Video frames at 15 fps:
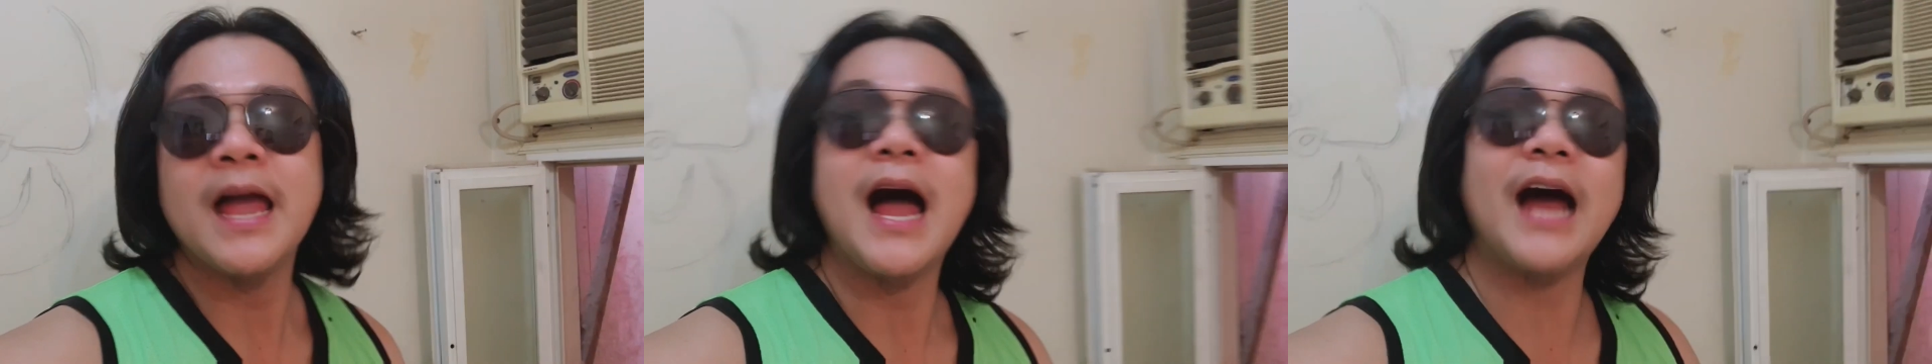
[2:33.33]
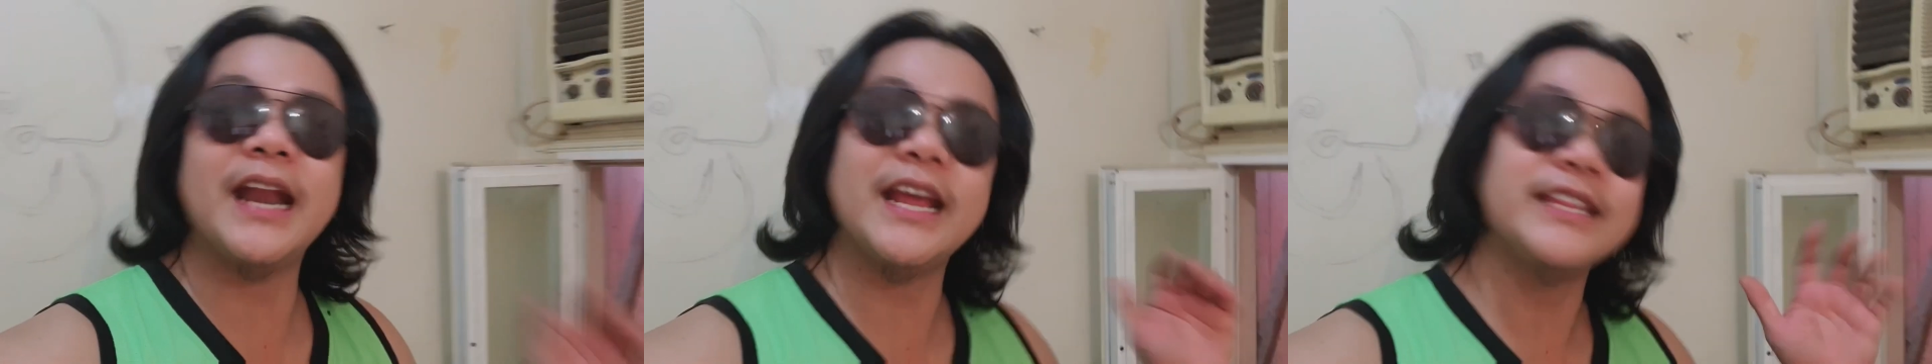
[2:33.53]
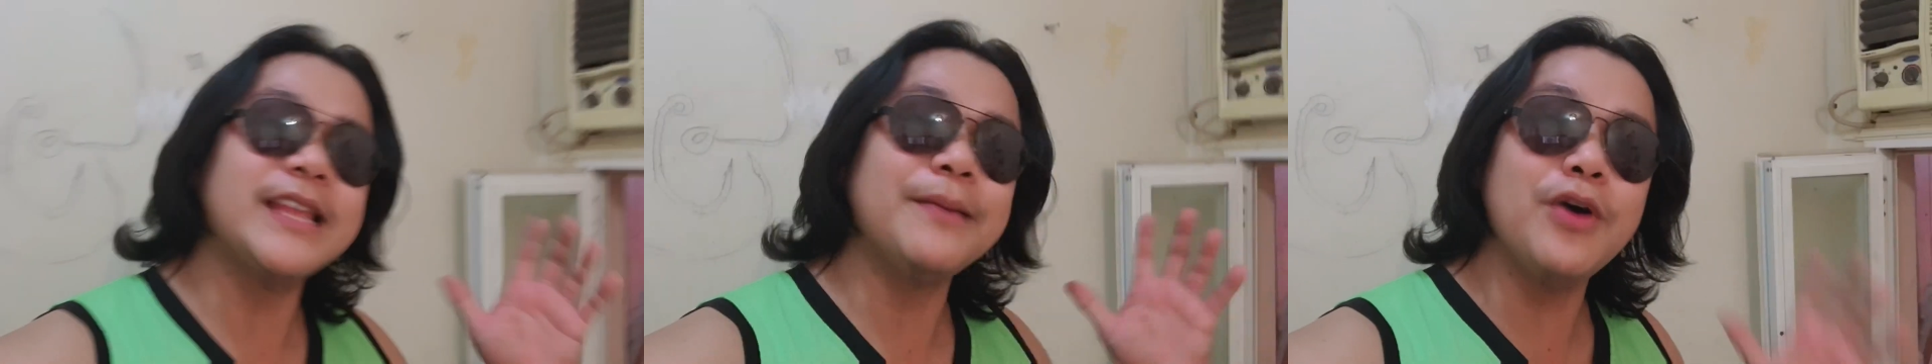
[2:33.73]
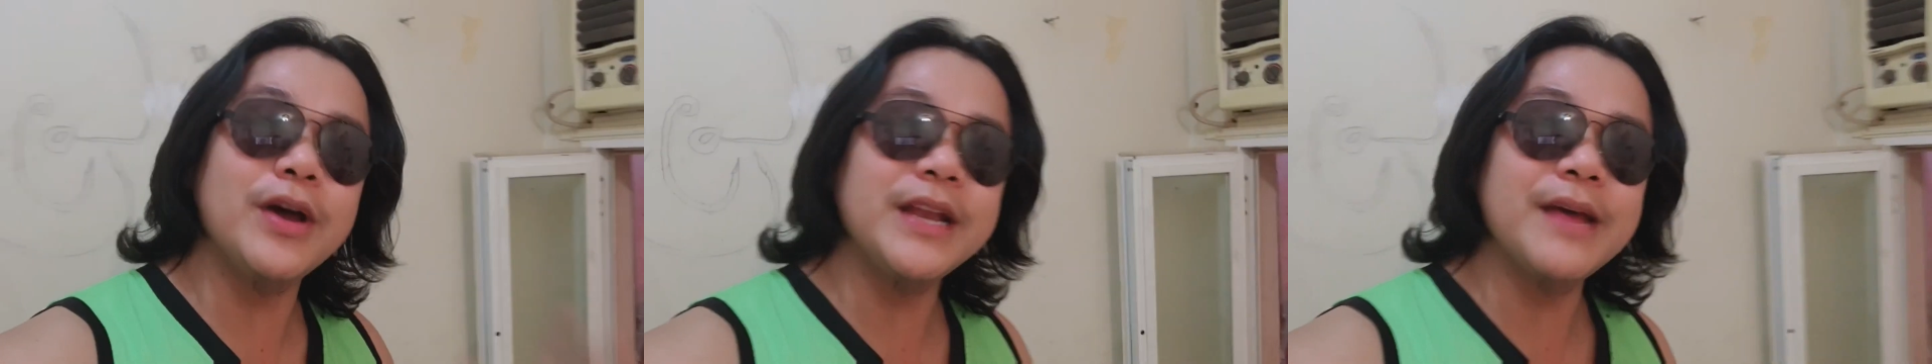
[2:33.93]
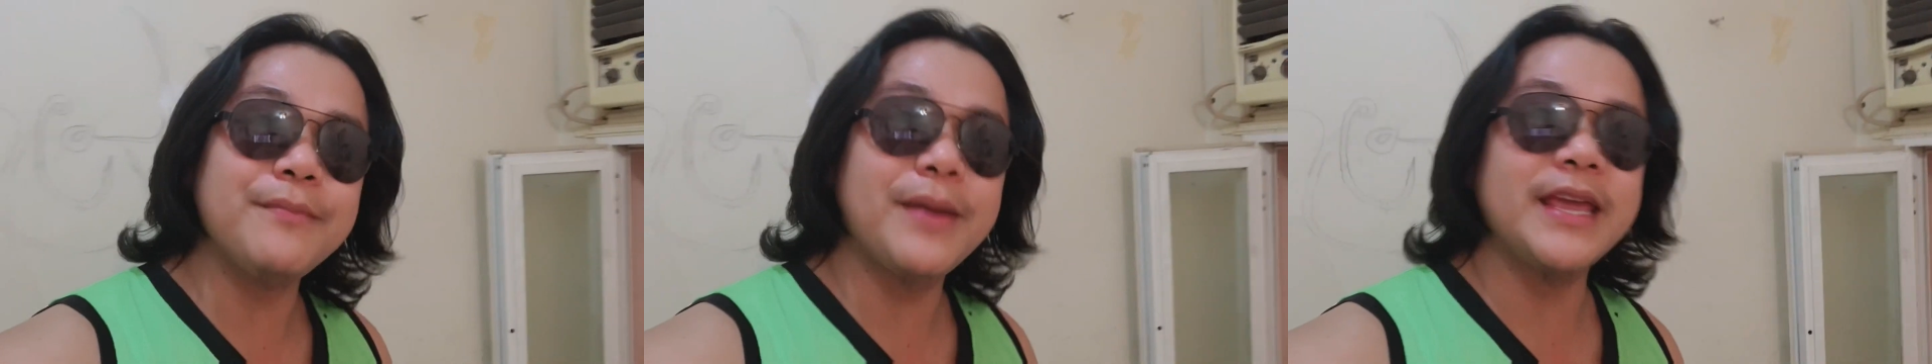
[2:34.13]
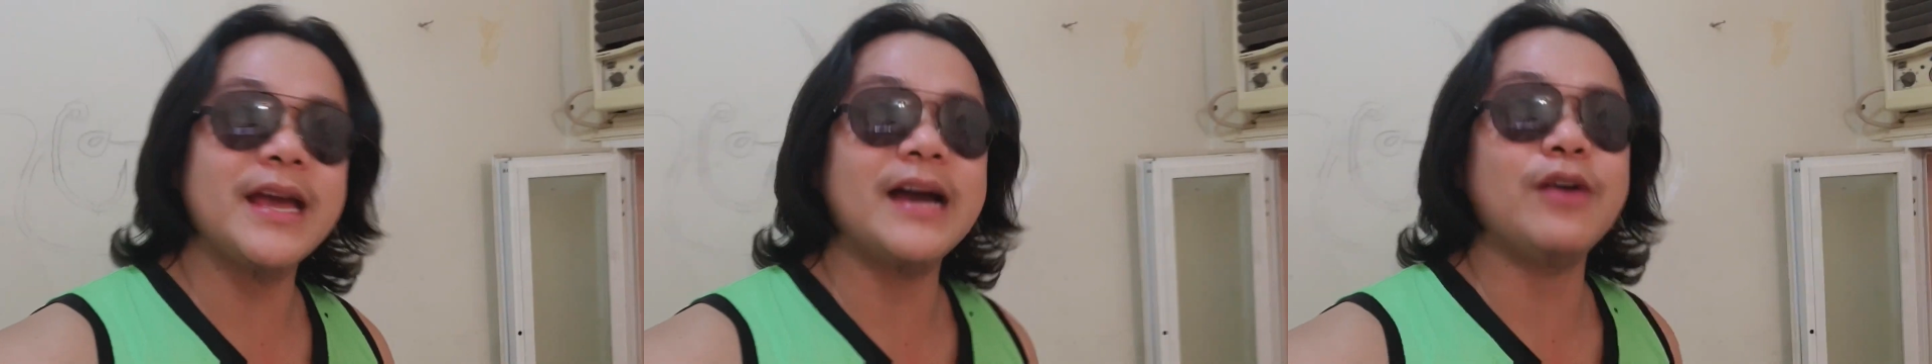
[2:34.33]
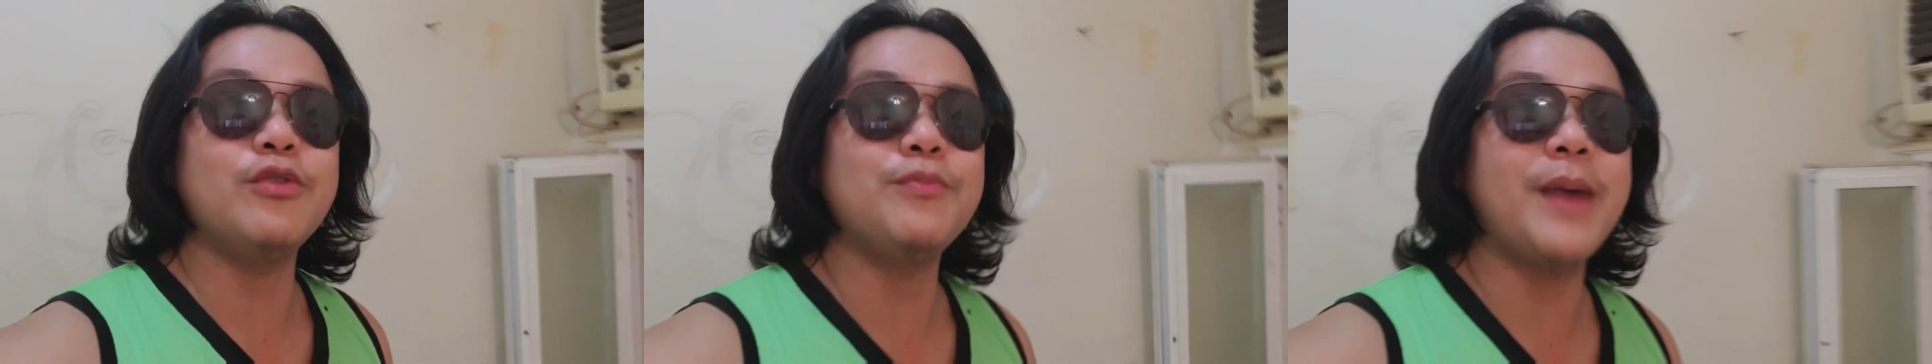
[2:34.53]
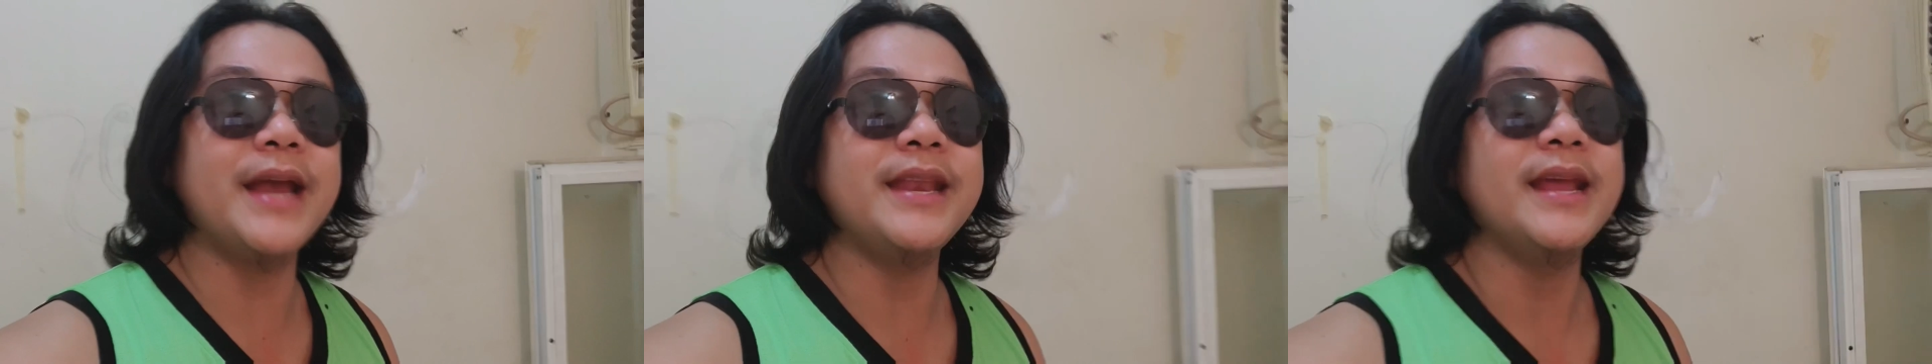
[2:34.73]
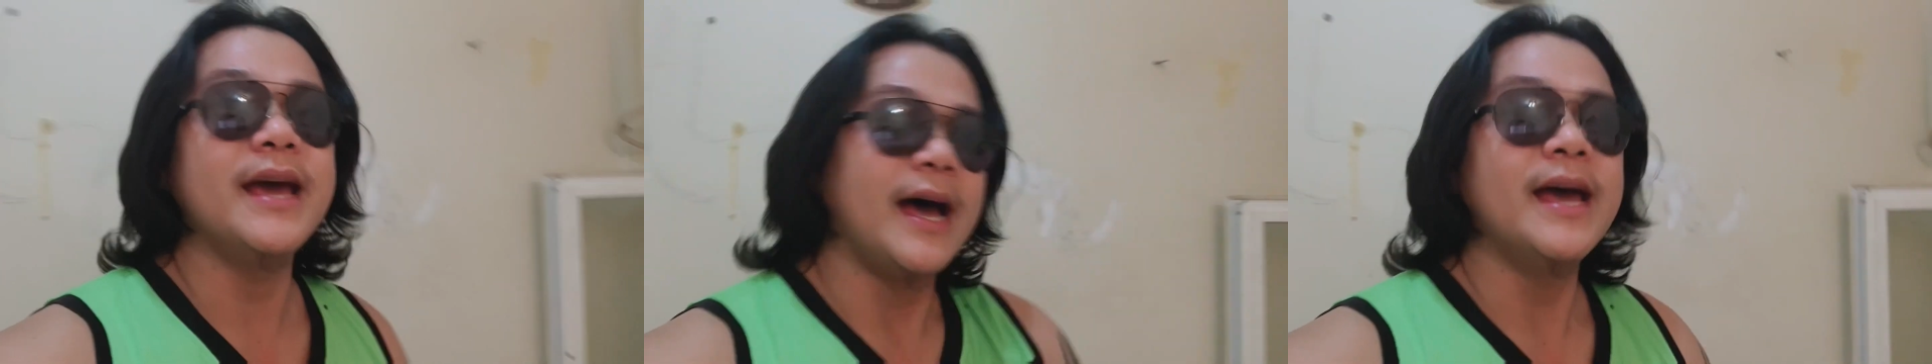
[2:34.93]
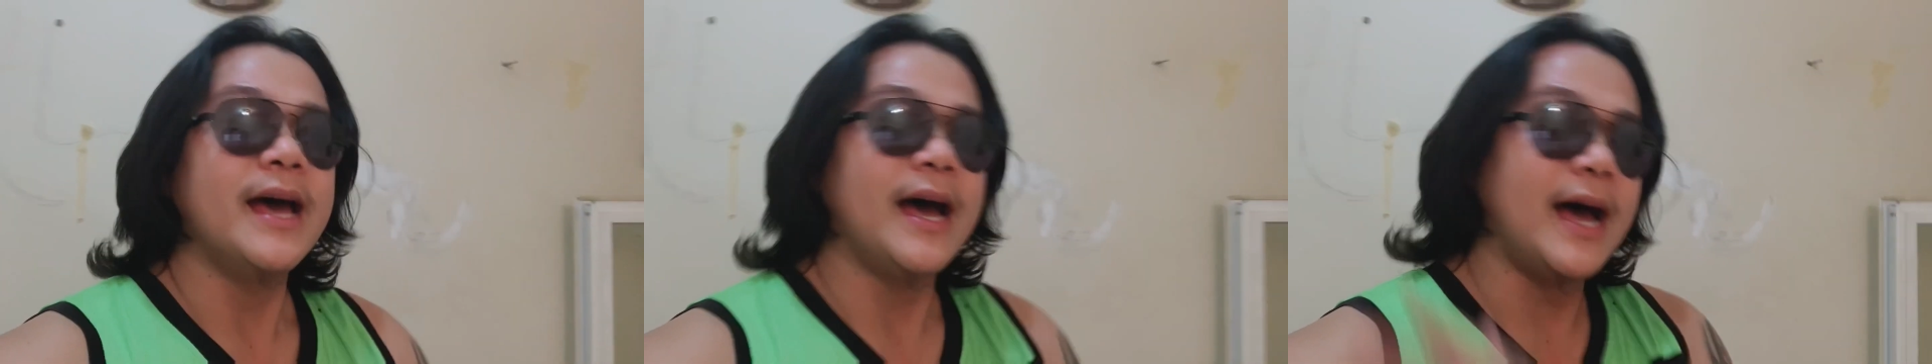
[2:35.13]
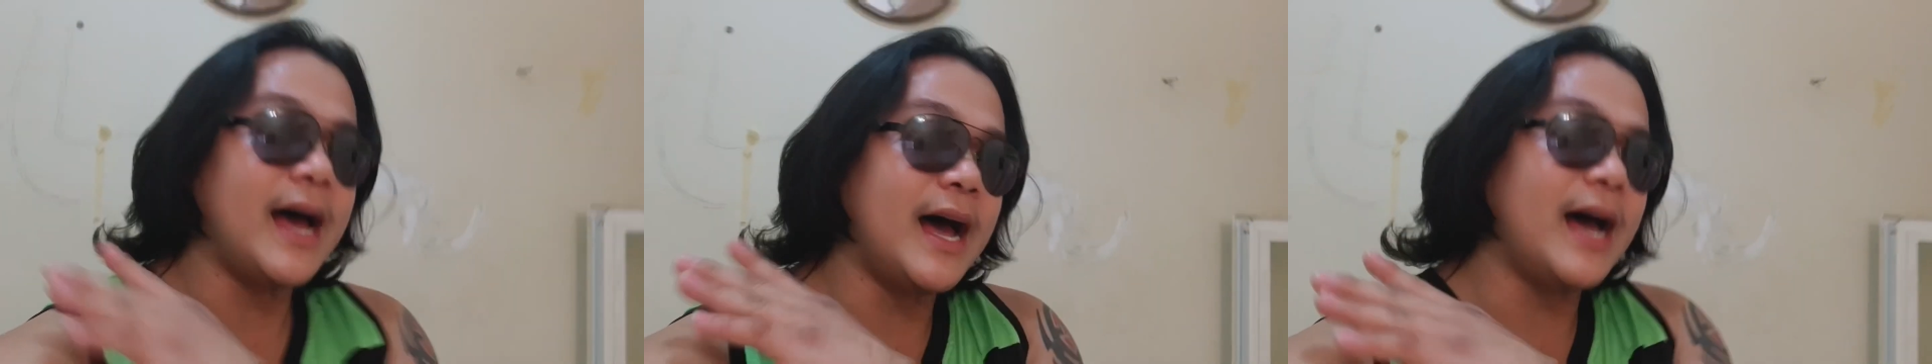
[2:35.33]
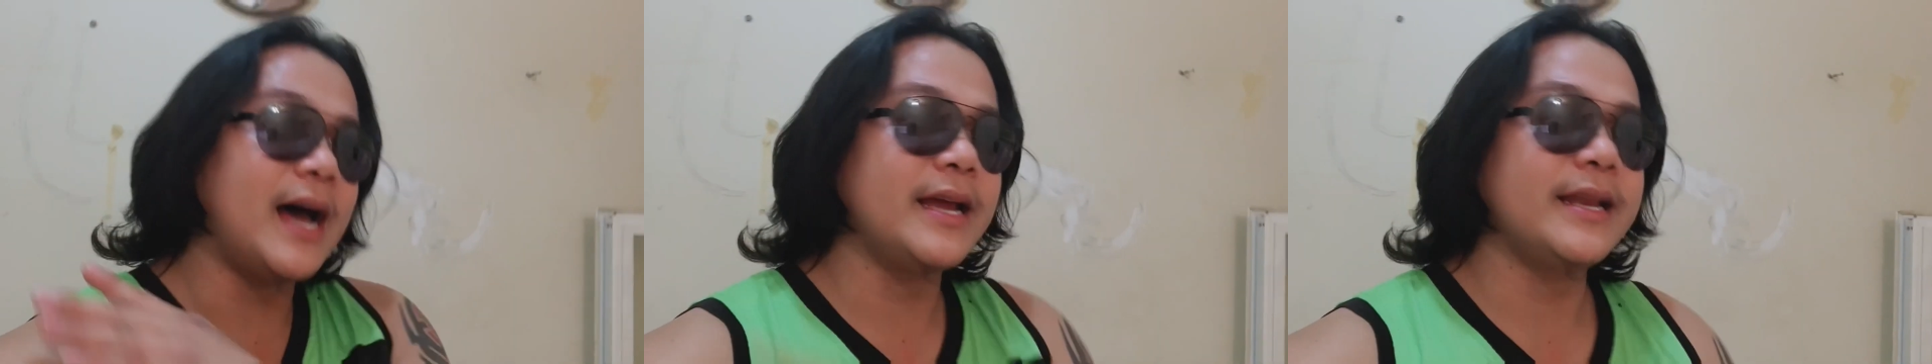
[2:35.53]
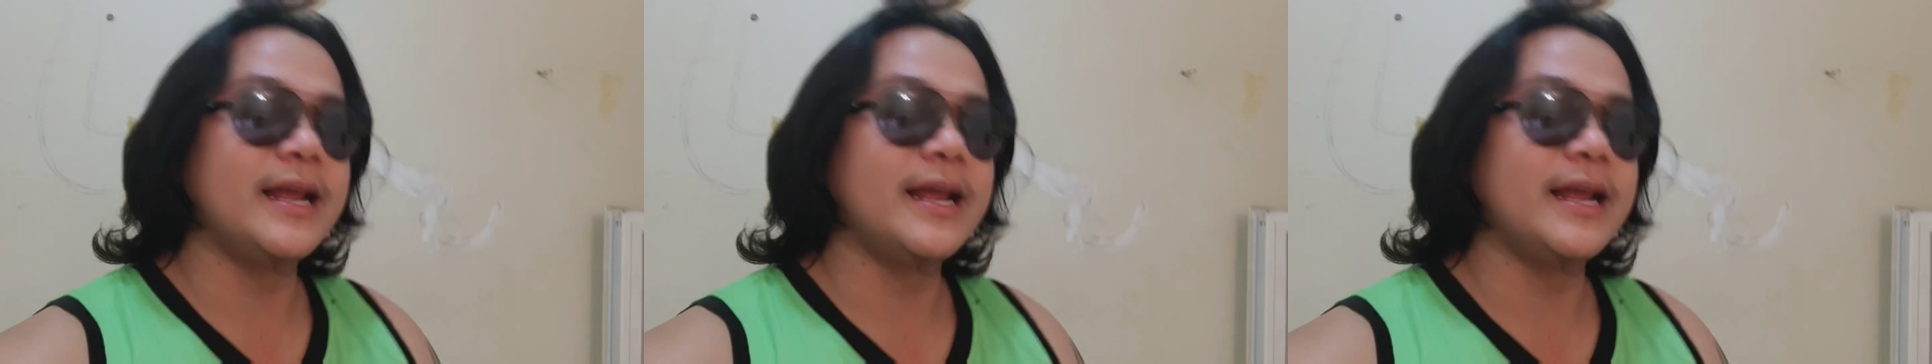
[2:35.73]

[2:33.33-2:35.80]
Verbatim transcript: Anay tabo na ba yung uban uh, ah,